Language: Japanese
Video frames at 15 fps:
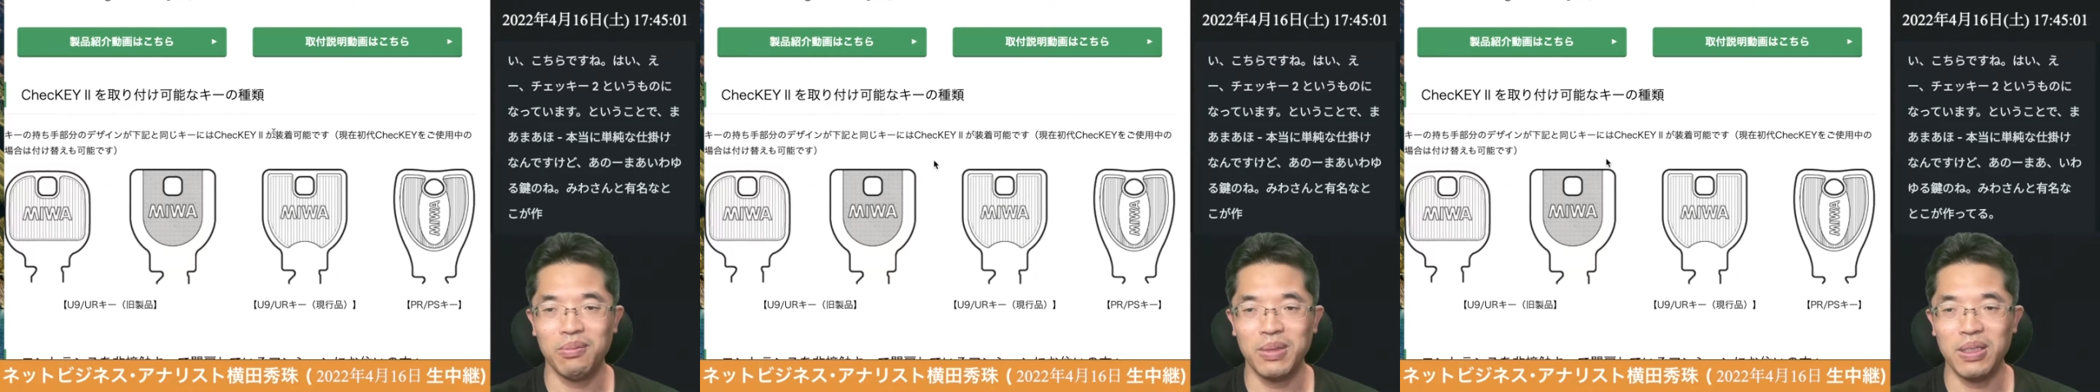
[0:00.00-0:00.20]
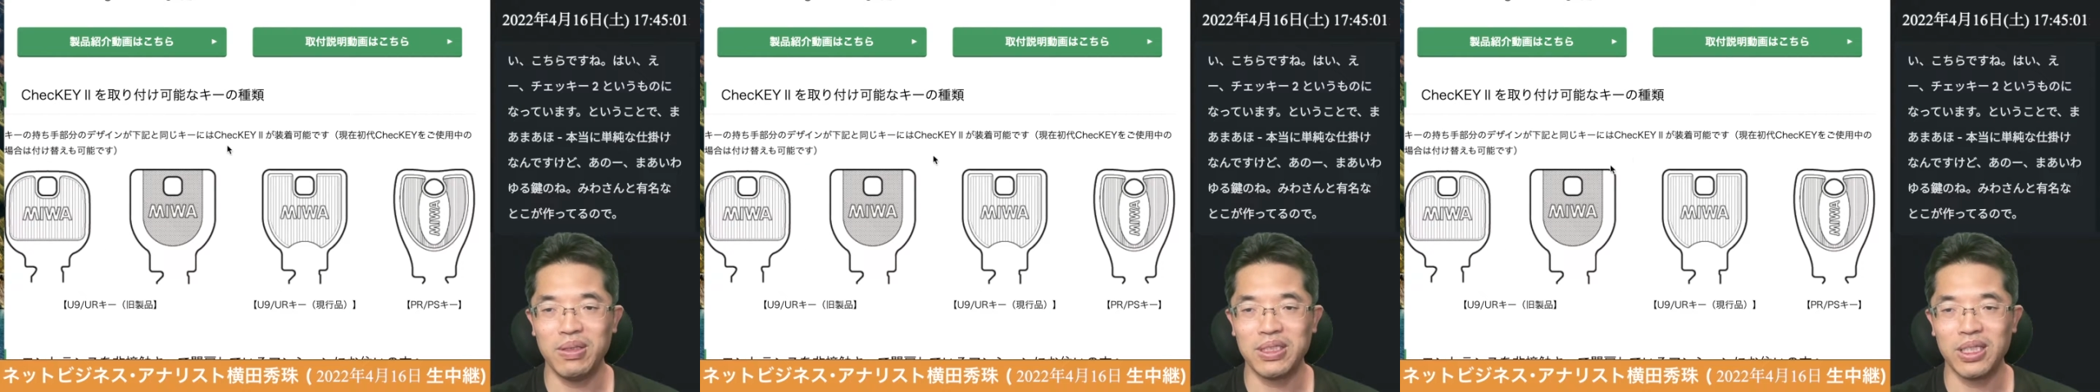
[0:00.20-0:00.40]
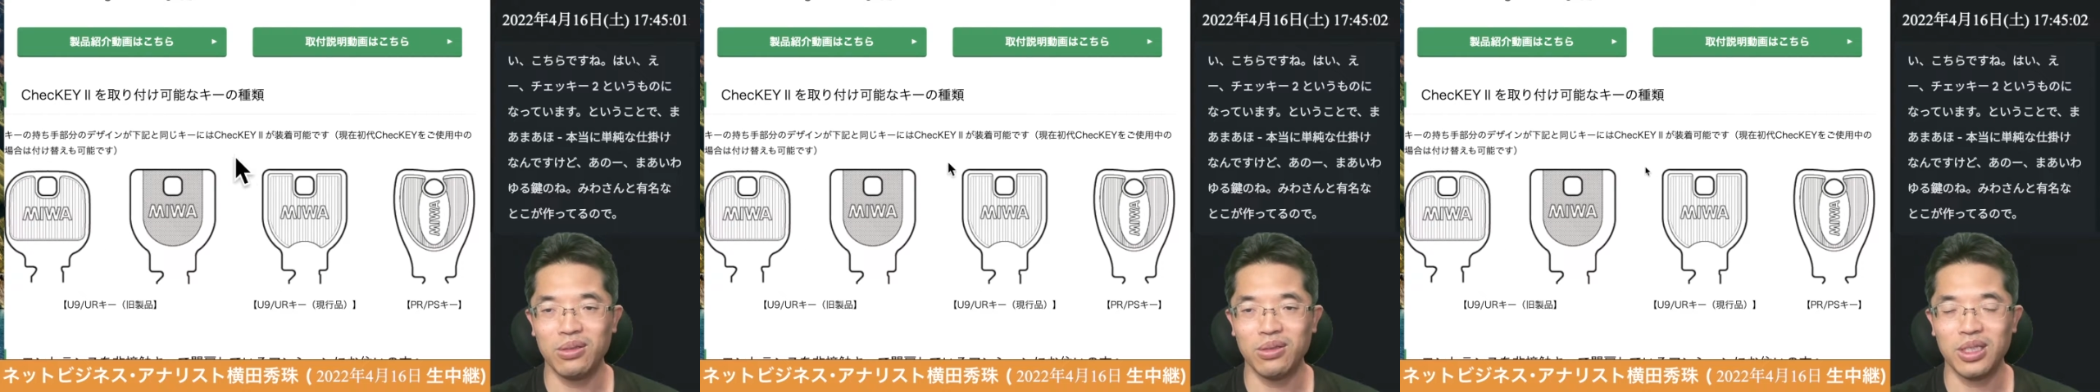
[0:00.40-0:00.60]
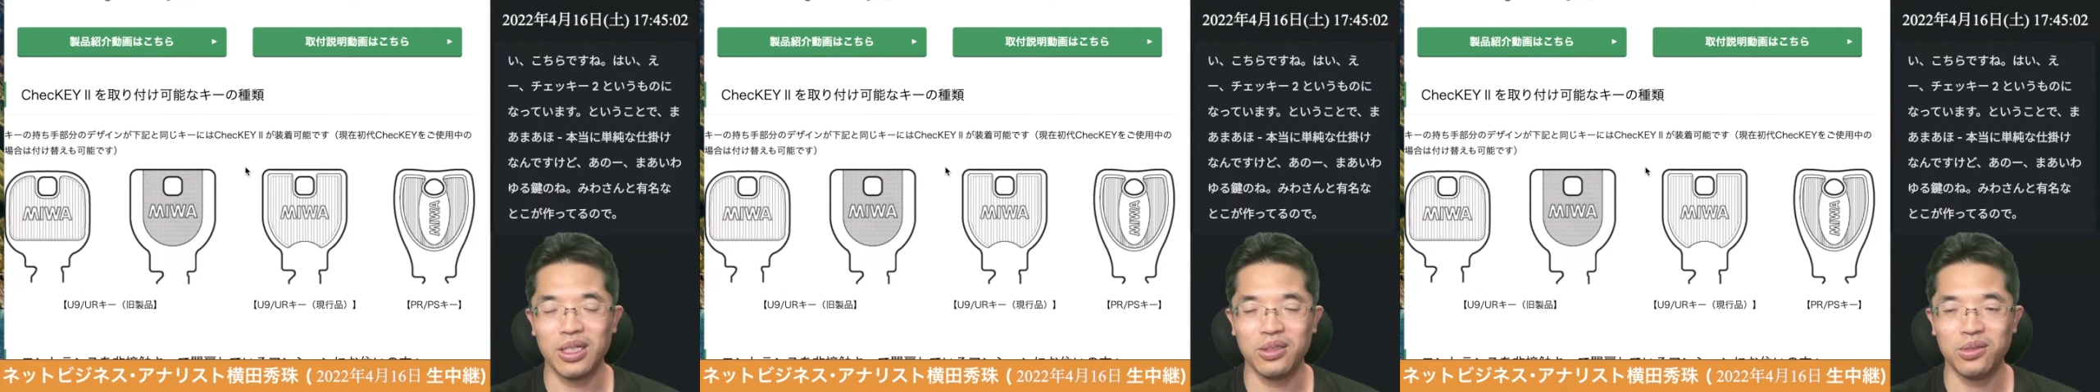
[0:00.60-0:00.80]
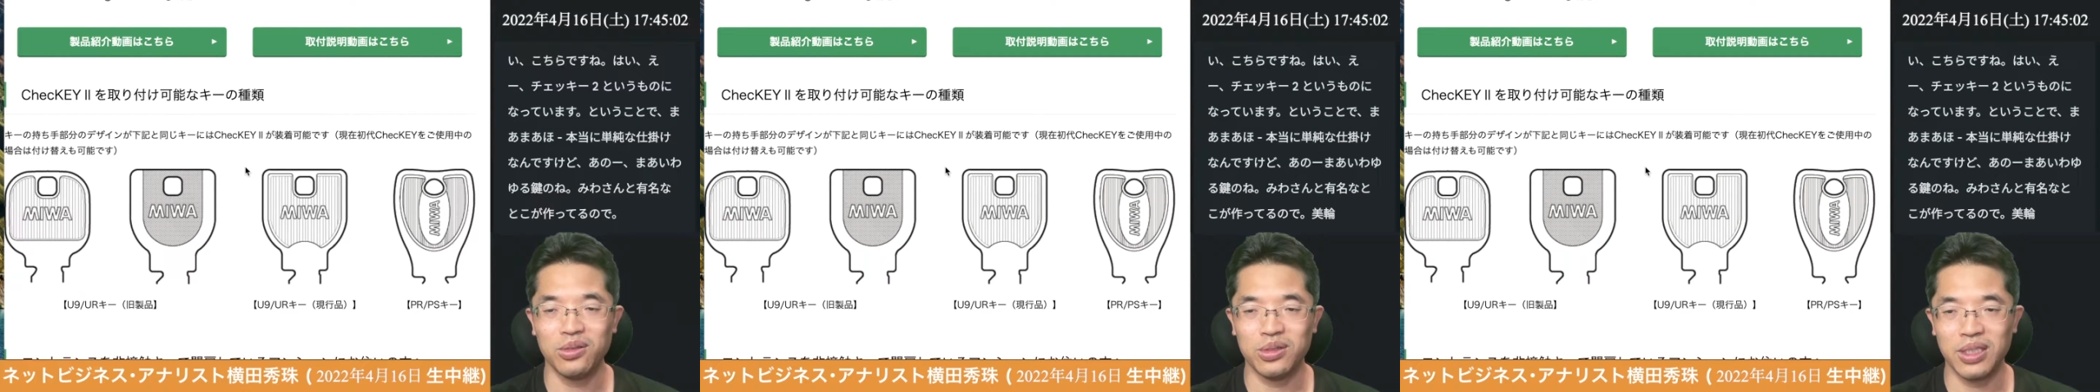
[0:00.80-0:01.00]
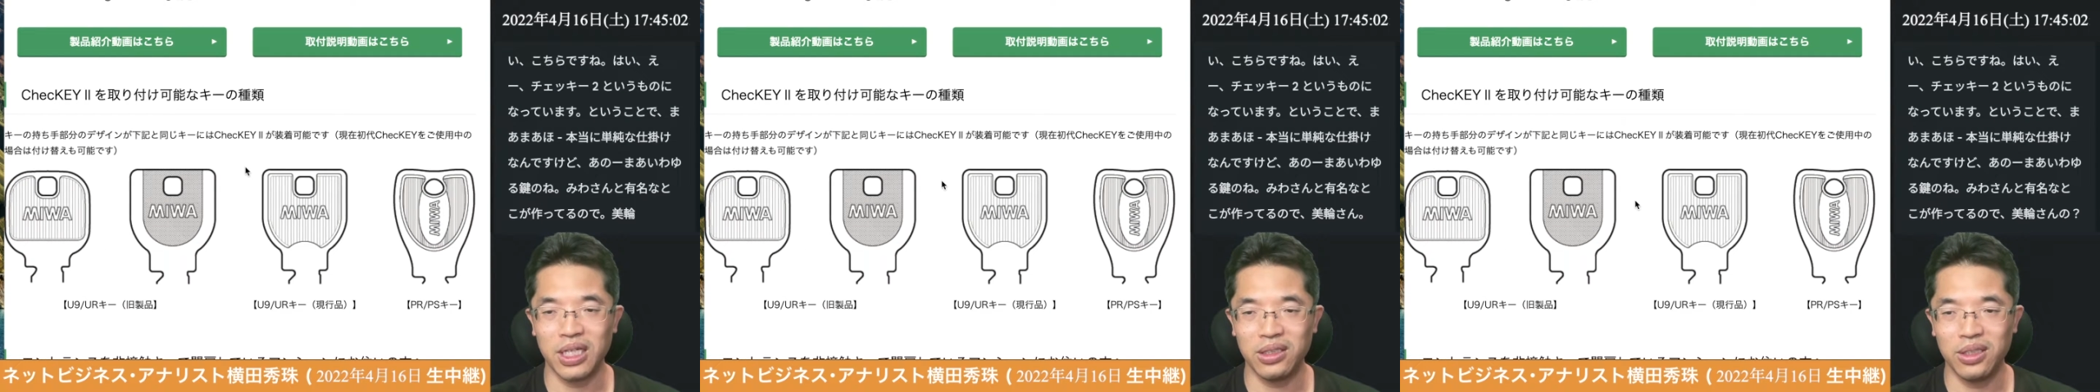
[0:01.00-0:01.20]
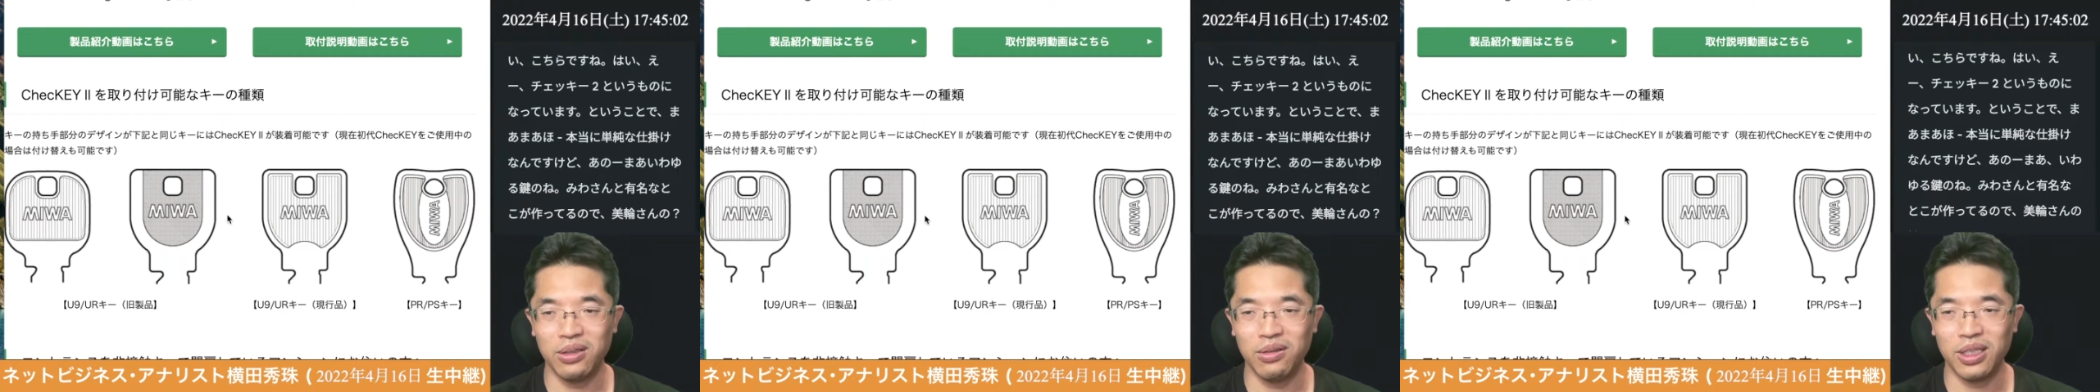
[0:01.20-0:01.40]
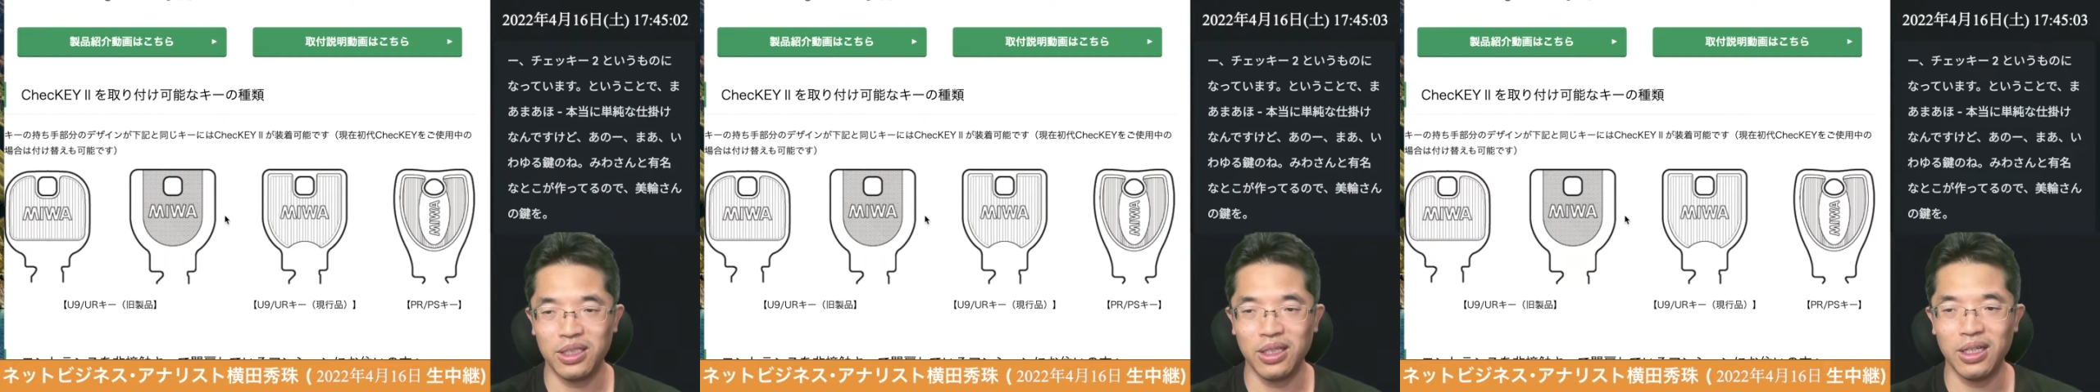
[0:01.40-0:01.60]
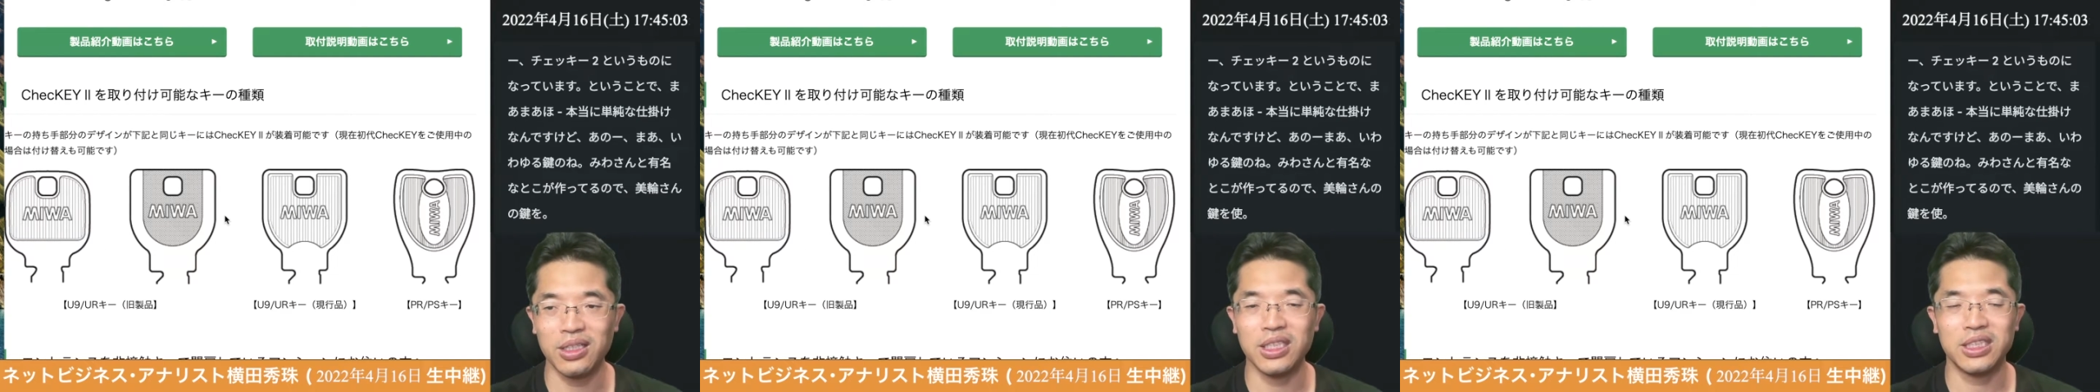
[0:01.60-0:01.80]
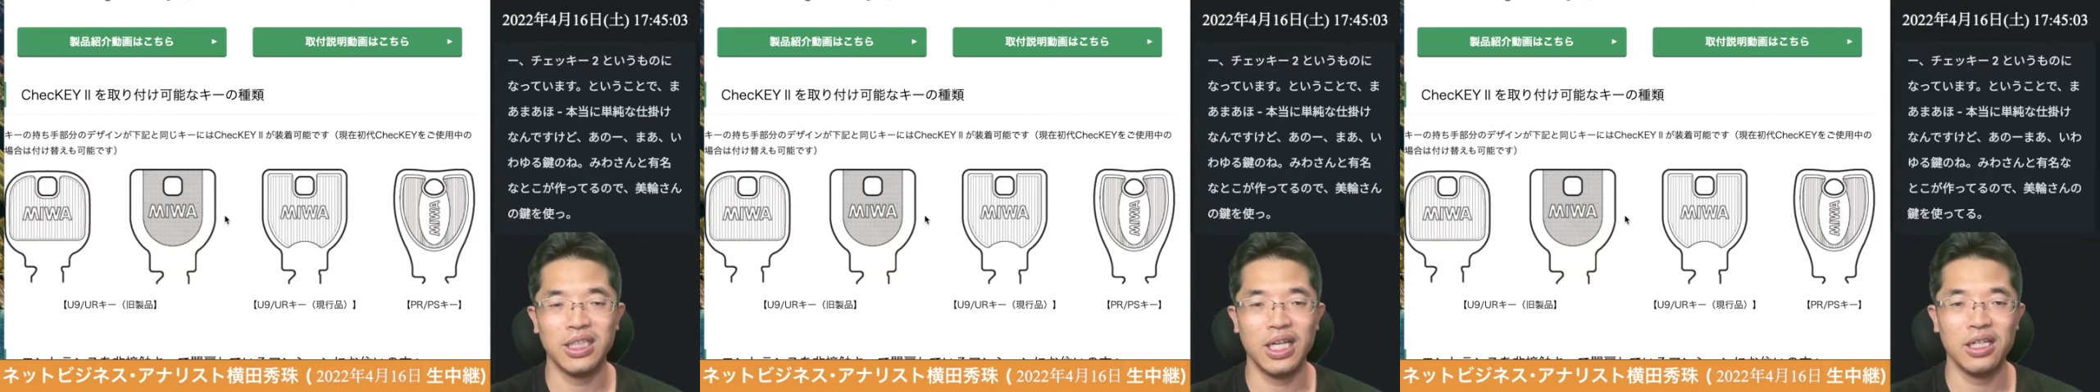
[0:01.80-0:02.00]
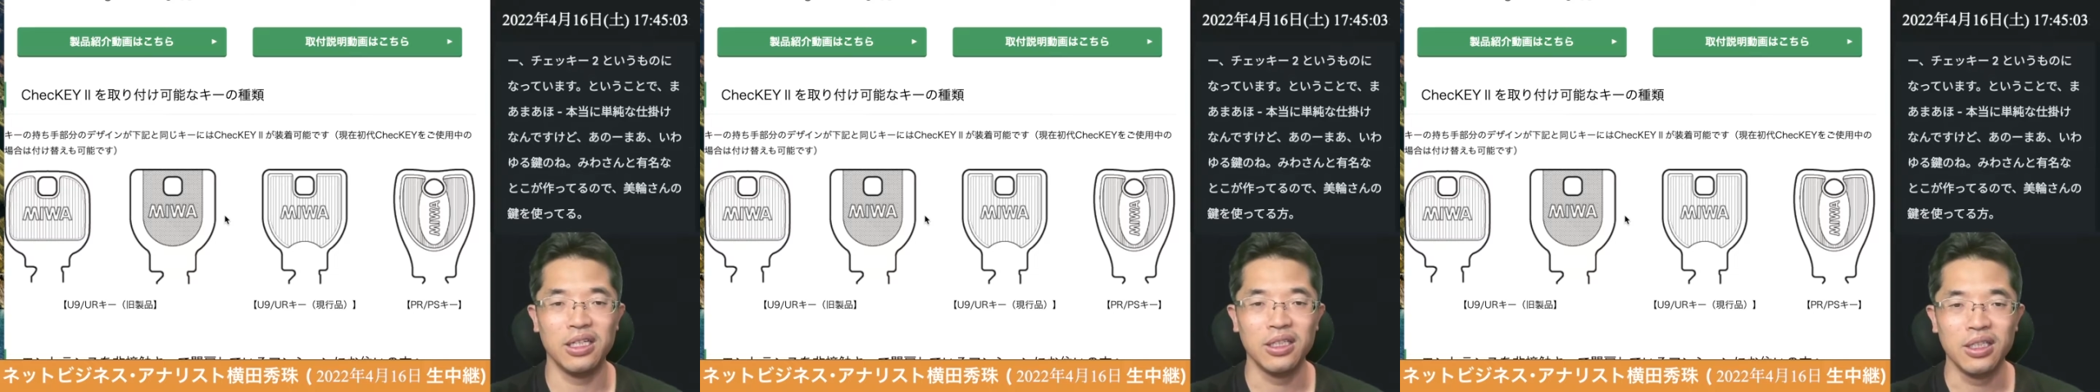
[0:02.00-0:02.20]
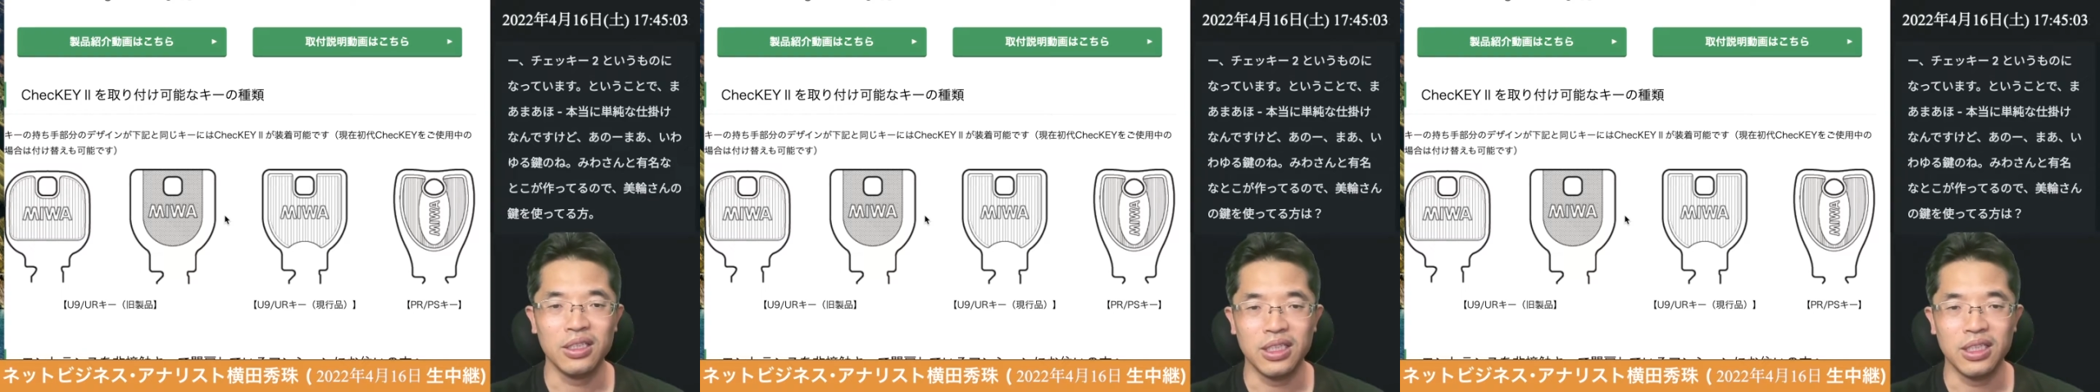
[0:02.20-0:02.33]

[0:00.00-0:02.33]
えー、ミワさんの鍵を使ってる方はですね、